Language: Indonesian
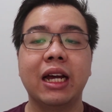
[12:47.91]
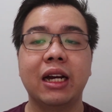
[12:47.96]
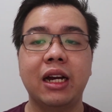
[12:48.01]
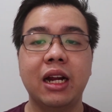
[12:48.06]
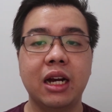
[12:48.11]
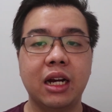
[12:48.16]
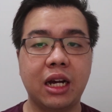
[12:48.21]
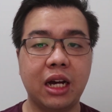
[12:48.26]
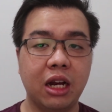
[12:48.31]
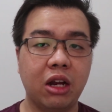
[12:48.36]

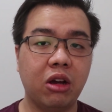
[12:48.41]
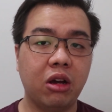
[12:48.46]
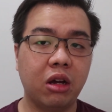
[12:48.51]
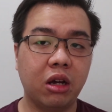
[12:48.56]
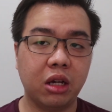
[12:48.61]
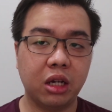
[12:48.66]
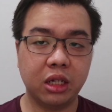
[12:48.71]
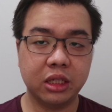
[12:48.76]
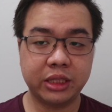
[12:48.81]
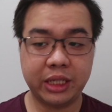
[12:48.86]
Dan
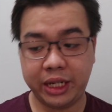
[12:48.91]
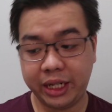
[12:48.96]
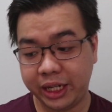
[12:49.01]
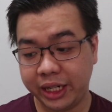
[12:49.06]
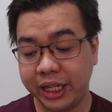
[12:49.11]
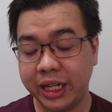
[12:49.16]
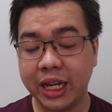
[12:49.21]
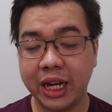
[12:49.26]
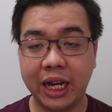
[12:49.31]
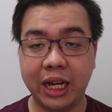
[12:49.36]
kalau saya
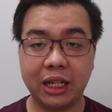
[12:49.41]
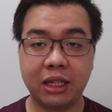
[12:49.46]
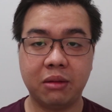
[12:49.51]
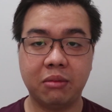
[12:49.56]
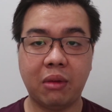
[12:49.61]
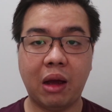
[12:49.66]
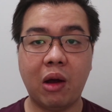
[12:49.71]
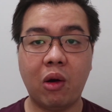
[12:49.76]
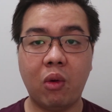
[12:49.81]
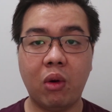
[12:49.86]

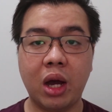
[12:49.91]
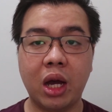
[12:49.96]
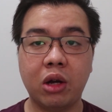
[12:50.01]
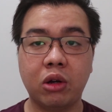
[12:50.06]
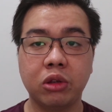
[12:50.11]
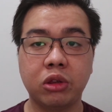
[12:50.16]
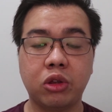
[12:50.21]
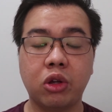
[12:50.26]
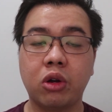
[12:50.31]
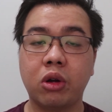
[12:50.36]
lihat
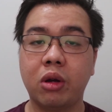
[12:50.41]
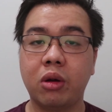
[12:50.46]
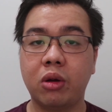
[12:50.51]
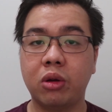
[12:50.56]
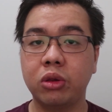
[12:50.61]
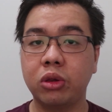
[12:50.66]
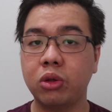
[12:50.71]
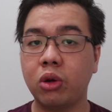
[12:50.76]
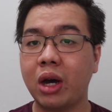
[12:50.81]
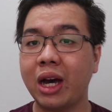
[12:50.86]
bahwa untuk
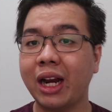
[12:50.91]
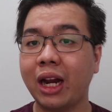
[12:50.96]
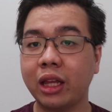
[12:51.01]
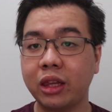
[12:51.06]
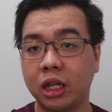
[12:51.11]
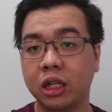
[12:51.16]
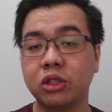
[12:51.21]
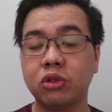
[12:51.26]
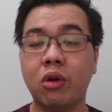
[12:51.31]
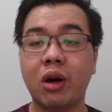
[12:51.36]
untuk
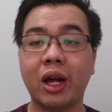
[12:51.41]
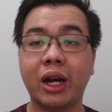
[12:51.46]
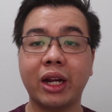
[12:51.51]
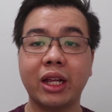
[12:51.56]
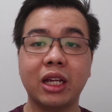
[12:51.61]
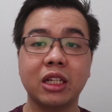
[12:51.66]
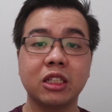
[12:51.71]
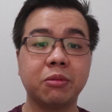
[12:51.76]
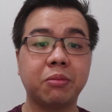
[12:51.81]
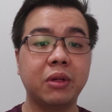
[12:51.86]
karakter
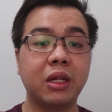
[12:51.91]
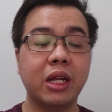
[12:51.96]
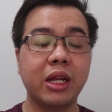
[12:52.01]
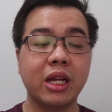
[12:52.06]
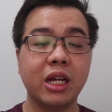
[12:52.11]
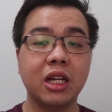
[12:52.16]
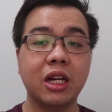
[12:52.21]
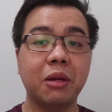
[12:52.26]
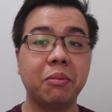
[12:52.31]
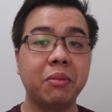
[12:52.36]
suaranya
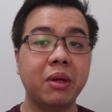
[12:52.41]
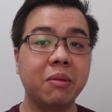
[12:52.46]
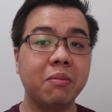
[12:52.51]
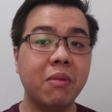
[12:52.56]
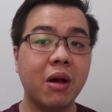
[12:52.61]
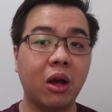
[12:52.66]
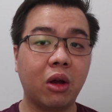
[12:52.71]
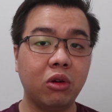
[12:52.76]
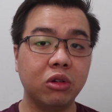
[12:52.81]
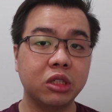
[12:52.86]
sebenarnya lebih
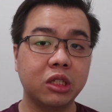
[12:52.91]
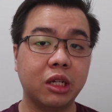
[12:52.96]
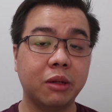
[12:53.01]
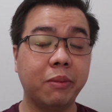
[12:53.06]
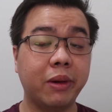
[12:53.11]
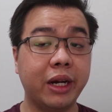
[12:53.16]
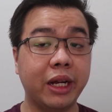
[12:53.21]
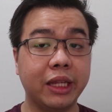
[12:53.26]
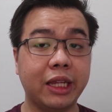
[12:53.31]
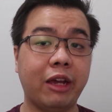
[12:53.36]
bagus
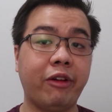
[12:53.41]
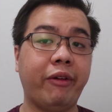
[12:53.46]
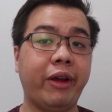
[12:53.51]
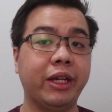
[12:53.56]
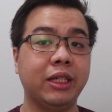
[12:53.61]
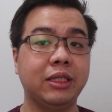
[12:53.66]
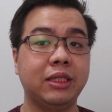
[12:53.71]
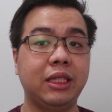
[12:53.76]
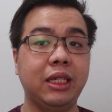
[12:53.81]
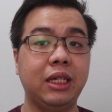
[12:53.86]
daripada
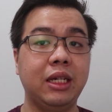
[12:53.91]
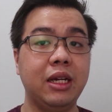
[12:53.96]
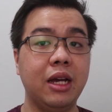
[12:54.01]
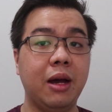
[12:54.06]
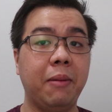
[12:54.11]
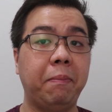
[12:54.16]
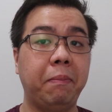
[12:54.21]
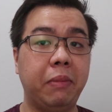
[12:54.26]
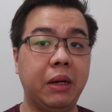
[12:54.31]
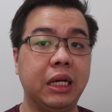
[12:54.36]
TWS
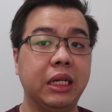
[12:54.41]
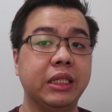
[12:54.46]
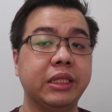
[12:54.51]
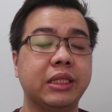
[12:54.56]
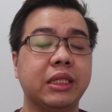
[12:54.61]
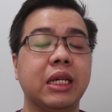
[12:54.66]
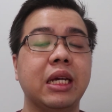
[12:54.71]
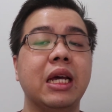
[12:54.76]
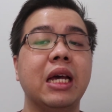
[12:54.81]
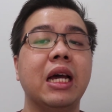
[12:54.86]
3
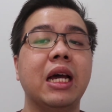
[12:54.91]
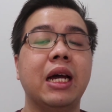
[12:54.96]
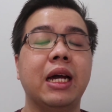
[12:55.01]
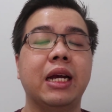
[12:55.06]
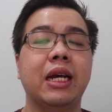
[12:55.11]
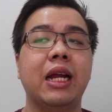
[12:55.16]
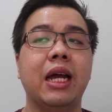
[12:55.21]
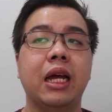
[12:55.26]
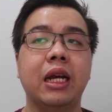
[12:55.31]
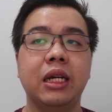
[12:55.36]
Plus
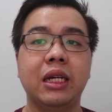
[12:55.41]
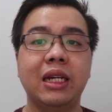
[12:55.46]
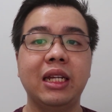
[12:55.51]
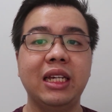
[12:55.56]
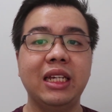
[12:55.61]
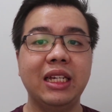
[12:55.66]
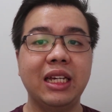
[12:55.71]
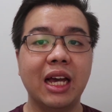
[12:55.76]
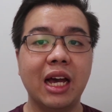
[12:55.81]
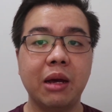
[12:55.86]
dan
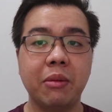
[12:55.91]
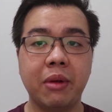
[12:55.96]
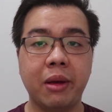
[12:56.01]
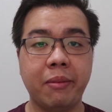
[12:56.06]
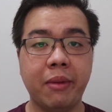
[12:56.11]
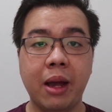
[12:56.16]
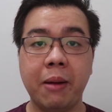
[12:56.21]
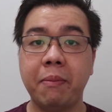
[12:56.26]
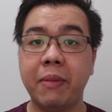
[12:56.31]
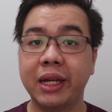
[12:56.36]
dia
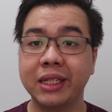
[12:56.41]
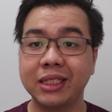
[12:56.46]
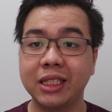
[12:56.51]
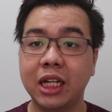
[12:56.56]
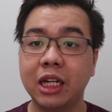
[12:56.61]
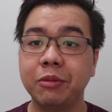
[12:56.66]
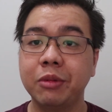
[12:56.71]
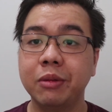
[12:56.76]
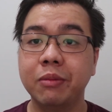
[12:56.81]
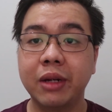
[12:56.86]
memang
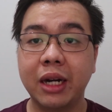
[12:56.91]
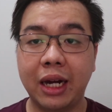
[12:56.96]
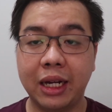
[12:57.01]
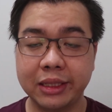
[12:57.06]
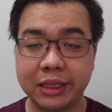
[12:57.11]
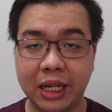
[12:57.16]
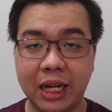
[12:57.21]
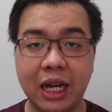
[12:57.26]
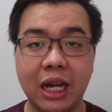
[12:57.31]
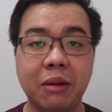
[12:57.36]
bassnya lebih
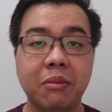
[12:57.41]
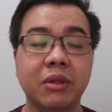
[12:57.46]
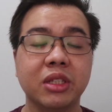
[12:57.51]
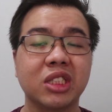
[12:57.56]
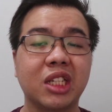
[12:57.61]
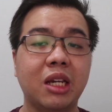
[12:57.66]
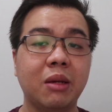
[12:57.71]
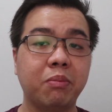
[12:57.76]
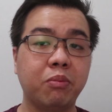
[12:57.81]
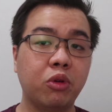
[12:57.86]
berasa
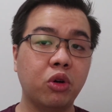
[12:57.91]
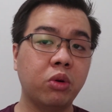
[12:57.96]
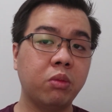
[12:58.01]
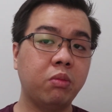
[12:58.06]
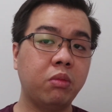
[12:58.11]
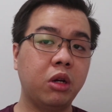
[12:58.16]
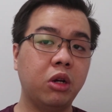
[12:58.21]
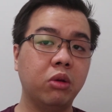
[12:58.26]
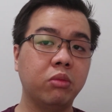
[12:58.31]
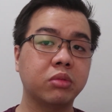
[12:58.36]

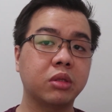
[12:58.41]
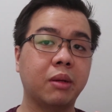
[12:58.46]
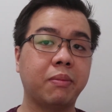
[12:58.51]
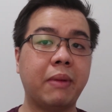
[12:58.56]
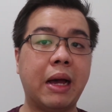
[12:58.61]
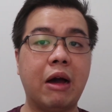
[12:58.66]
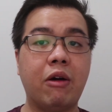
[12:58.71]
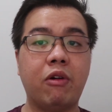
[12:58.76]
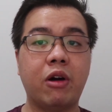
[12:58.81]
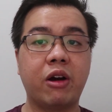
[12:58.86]
meskipun belum
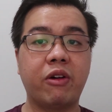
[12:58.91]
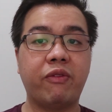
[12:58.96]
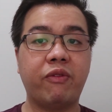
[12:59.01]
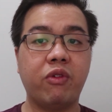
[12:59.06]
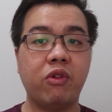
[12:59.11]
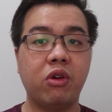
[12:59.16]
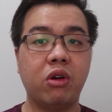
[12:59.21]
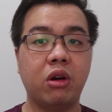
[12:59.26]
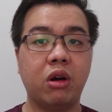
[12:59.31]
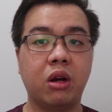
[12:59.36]

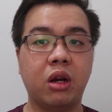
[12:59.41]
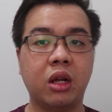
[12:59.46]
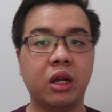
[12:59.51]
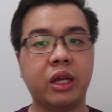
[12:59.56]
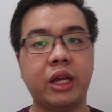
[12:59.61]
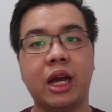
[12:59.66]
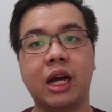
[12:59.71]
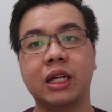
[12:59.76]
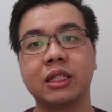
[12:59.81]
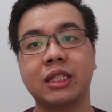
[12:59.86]
sepowerful
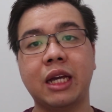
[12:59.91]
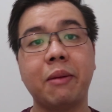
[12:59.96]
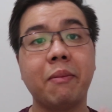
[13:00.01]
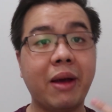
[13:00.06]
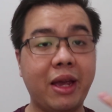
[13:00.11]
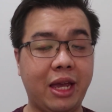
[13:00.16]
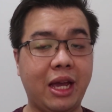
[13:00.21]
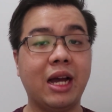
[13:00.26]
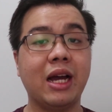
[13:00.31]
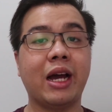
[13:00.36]
yang saya
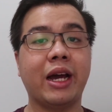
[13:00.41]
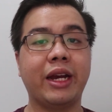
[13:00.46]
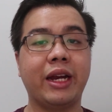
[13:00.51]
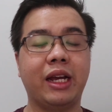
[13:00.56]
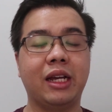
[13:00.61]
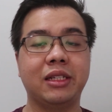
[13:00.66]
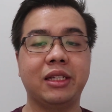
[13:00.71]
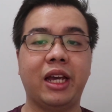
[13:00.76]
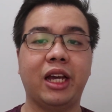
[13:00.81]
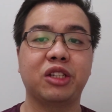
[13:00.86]
bayangkan
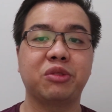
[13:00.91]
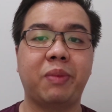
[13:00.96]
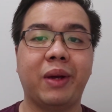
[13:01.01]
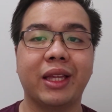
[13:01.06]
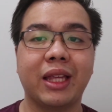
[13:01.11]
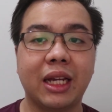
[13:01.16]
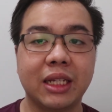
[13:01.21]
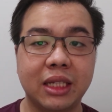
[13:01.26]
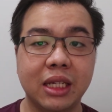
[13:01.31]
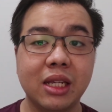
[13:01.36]
ya saya
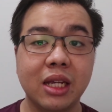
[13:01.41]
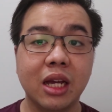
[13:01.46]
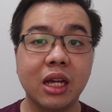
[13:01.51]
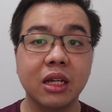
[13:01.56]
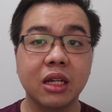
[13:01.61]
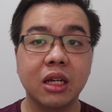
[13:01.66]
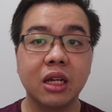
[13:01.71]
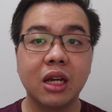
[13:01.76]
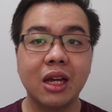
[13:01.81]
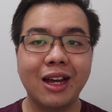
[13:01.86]

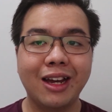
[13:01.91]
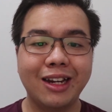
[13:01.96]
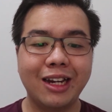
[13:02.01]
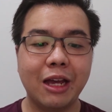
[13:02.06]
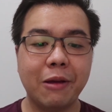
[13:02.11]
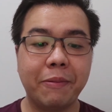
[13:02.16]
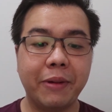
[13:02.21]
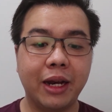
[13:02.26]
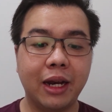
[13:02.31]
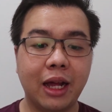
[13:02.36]
ekspektasinya
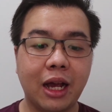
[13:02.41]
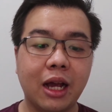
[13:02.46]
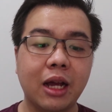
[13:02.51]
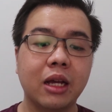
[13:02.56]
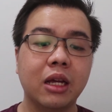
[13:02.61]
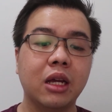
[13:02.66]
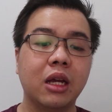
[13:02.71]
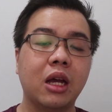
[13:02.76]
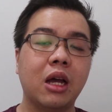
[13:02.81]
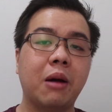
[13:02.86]
dia
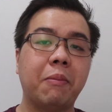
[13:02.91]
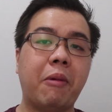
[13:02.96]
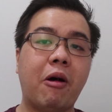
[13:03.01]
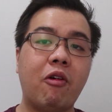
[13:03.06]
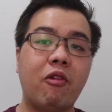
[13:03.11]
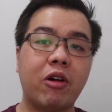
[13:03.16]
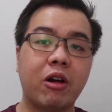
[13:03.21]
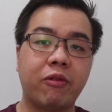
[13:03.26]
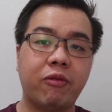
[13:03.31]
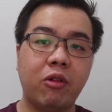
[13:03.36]
bilang
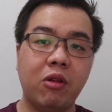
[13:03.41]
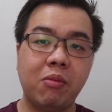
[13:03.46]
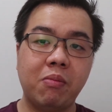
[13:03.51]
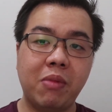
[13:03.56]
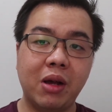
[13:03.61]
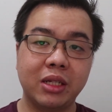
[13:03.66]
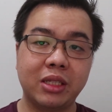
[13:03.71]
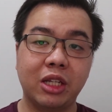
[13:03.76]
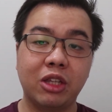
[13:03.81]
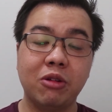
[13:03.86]
powerful
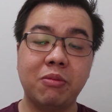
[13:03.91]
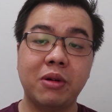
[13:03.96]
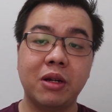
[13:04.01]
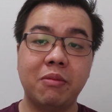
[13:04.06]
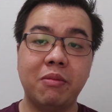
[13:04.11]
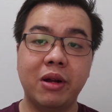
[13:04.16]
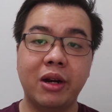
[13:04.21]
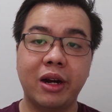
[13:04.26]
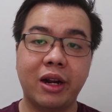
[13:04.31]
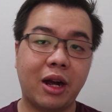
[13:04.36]
bass itu
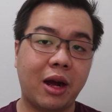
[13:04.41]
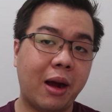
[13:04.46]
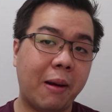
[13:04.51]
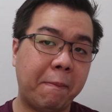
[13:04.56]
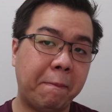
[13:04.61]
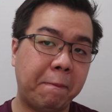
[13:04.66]
benar-benar yang